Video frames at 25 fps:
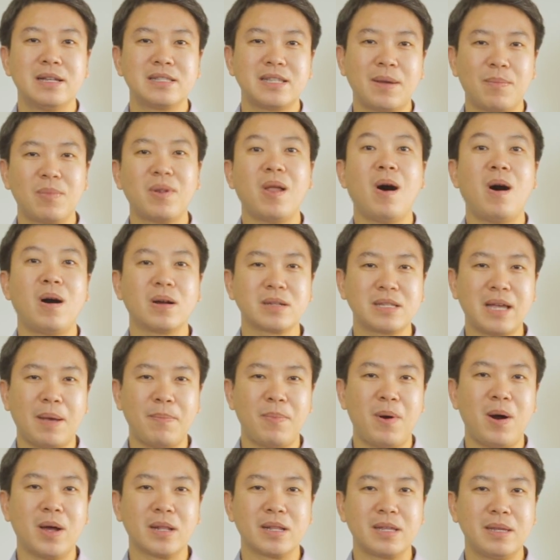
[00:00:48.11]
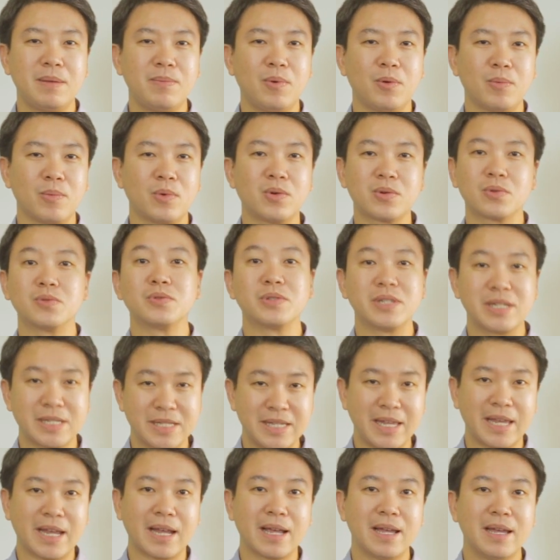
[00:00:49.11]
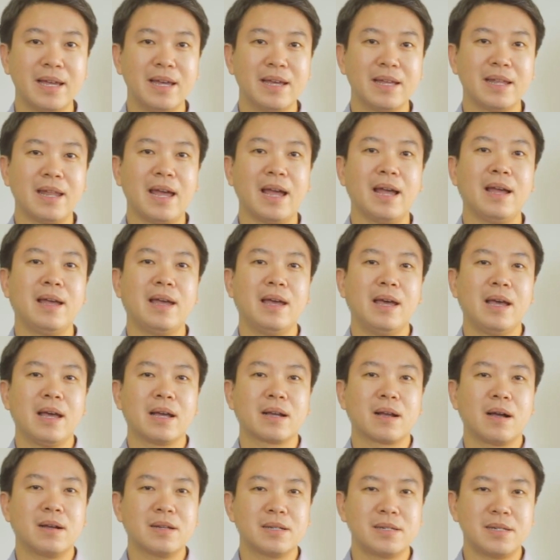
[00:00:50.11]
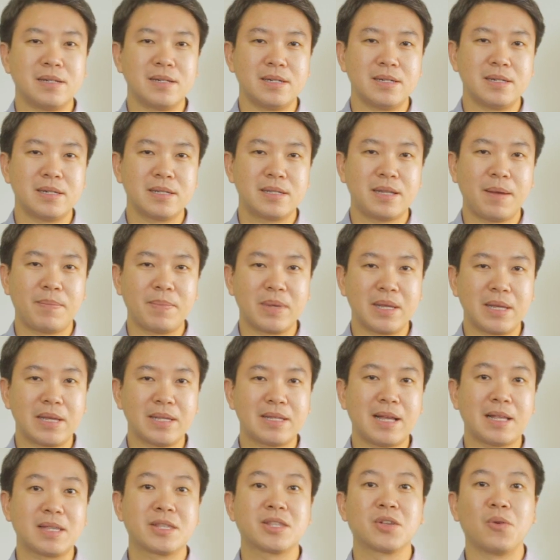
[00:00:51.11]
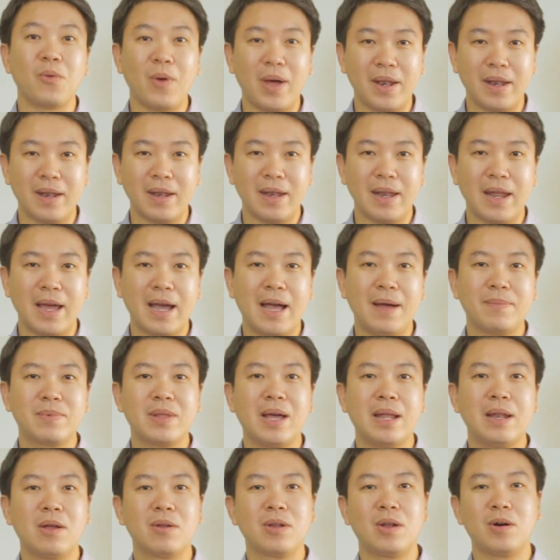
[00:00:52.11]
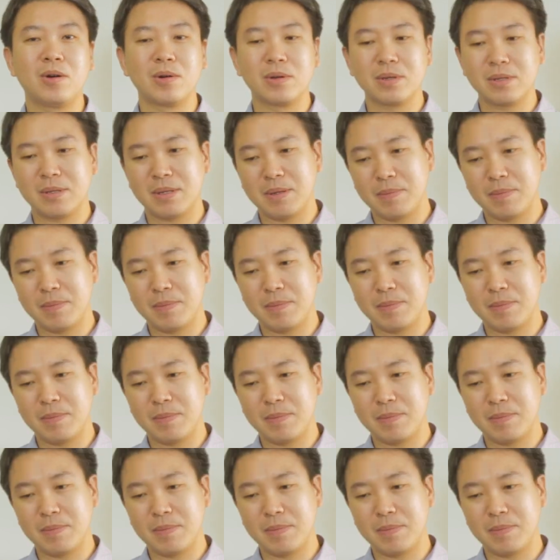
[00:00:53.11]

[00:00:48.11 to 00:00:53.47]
จำลองจากพอร์ตที่ผมลงทุนจริงๆนะก็คือจะมีสัดส่วนนะครับถ้าเราลอง